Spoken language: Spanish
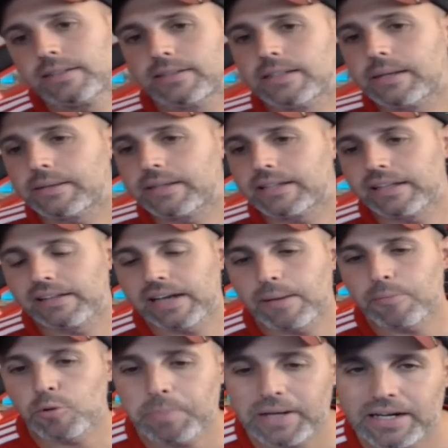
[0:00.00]

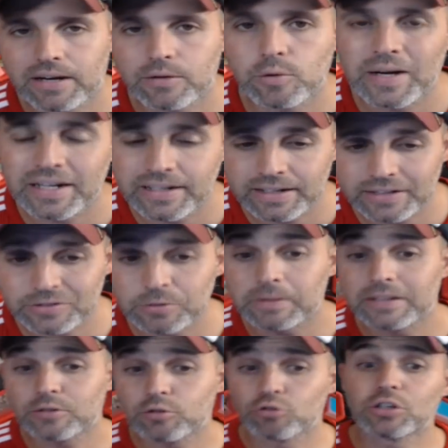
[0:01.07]
tendríamos para la nueva generación.
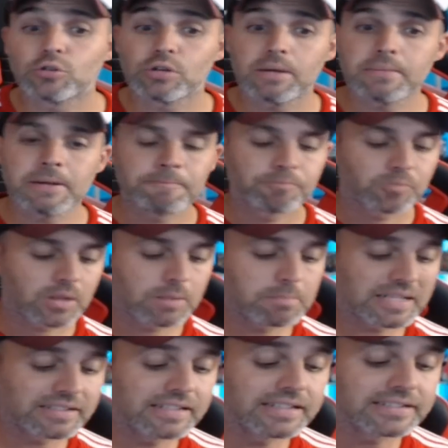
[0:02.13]
Entonces Konami va
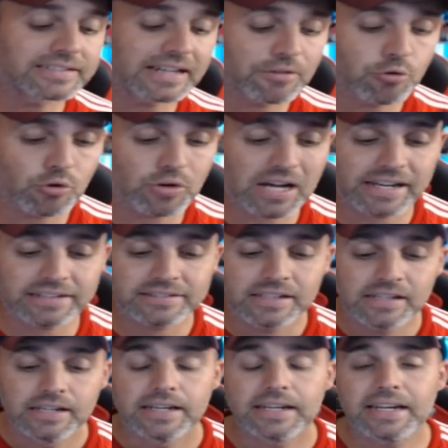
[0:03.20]
a seguir sacando caras
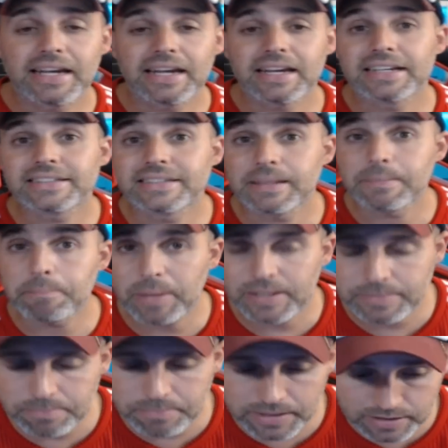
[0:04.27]
en este
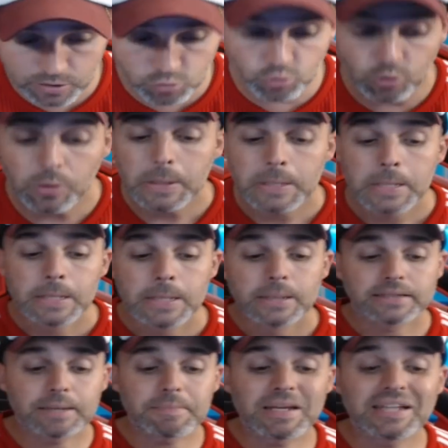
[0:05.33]
PES 21
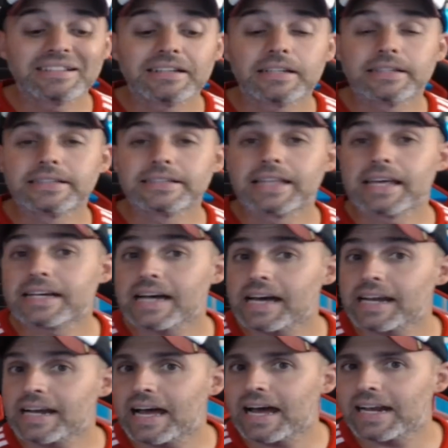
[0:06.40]
también de
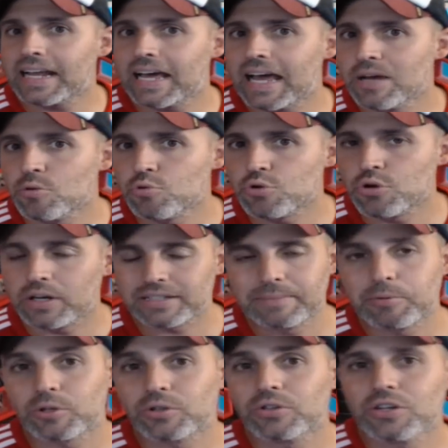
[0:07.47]
cara a la euro. Así
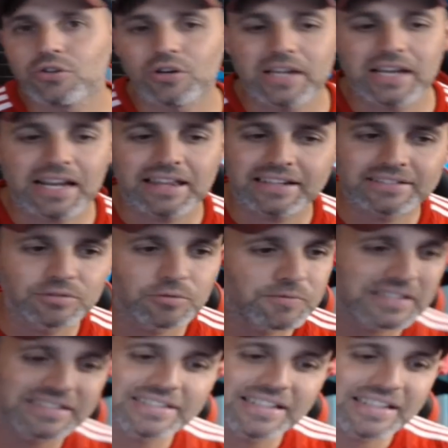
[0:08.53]
por eso digo que la de Ansu
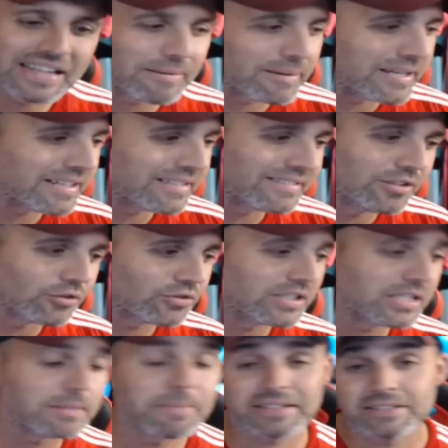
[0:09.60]
Fati tiene que venir sí o
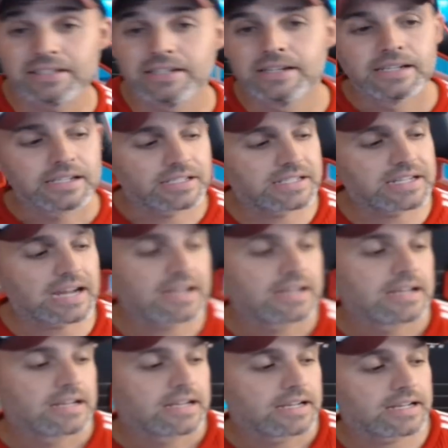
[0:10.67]
sí y más ya
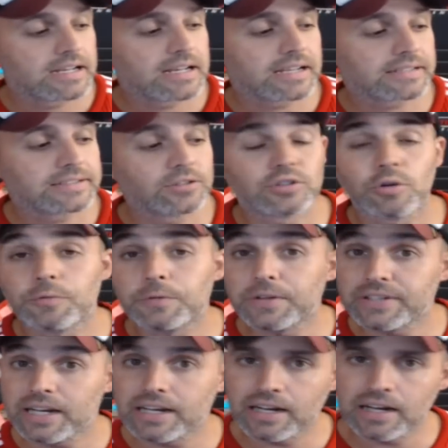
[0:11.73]
eh, haciéndose
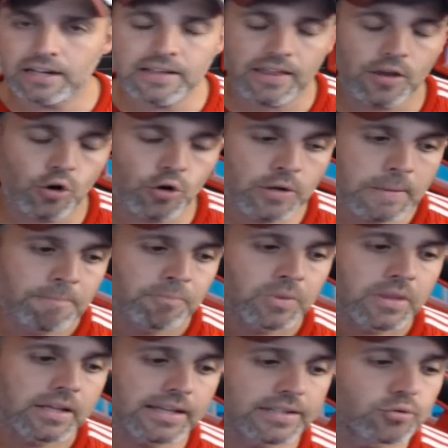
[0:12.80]
oficial en el día de hoy,
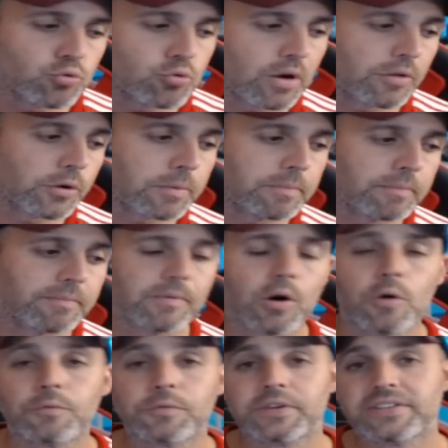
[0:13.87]
que es jugador
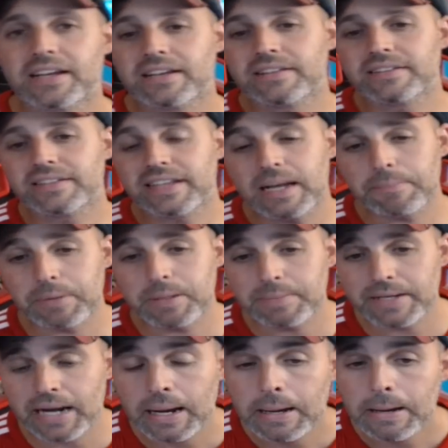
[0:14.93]
oficial de la
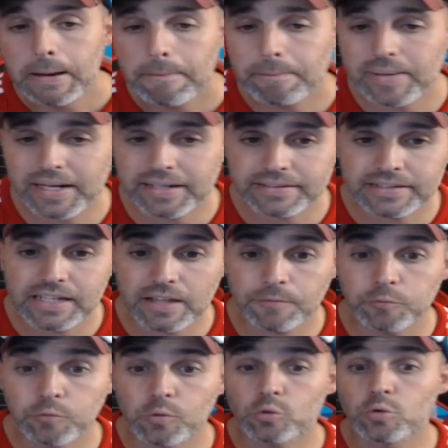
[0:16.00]
primera plantilla de
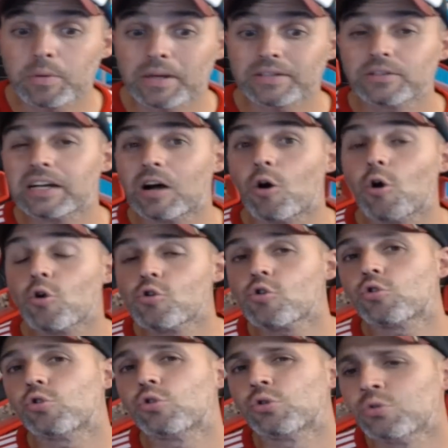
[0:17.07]
Fútbol Club Barcelona.
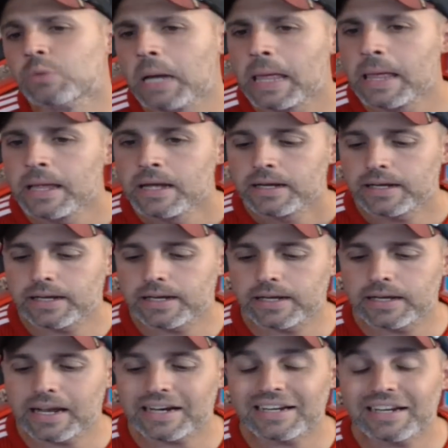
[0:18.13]
Ojo con un,
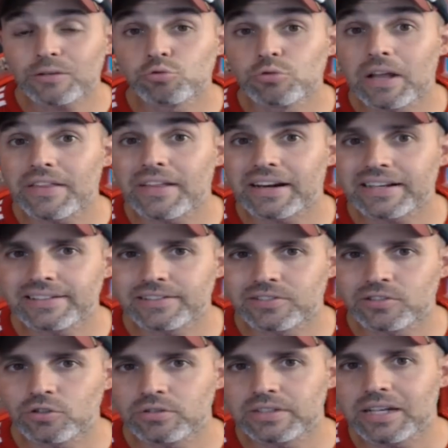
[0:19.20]
eh, la cápsula de
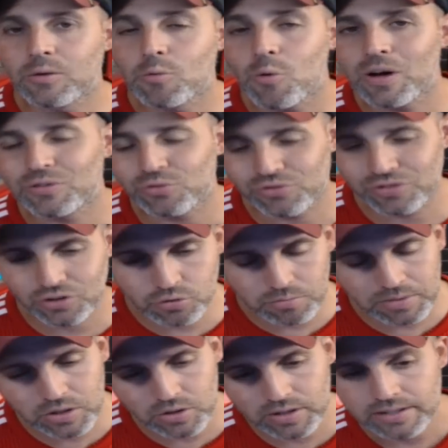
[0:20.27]
rescisión de 400
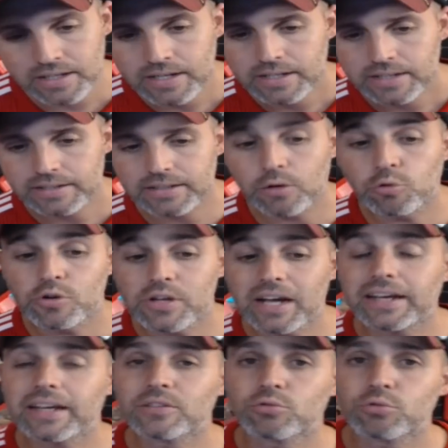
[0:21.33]
millones de euros, ya
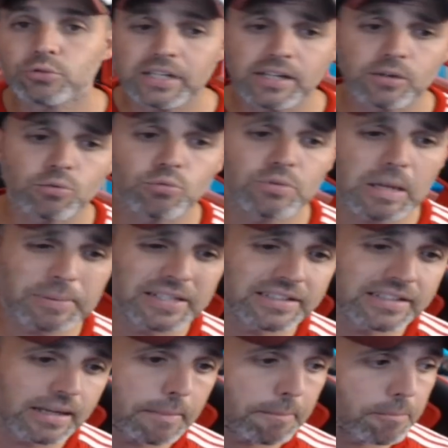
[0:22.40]
que Ansu tiene una
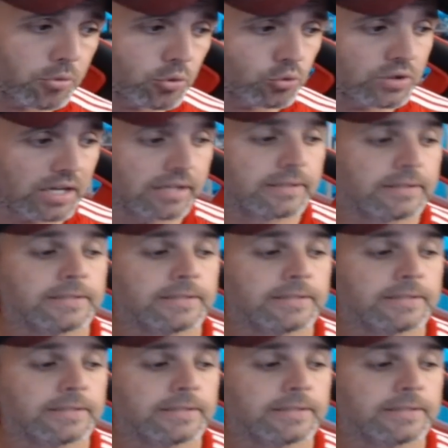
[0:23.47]
pinta brutal.